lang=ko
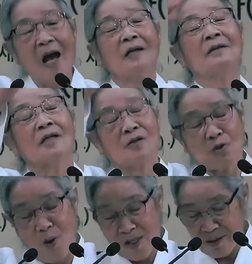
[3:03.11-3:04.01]
그렇게
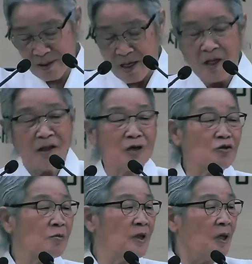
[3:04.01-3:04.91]
좋아하는데
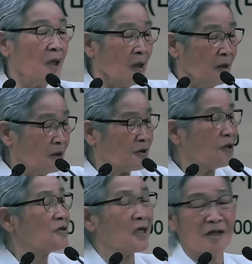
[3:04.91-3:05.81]
예수님이 그
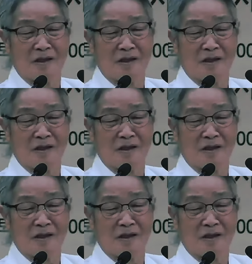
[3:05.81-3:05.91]
처절한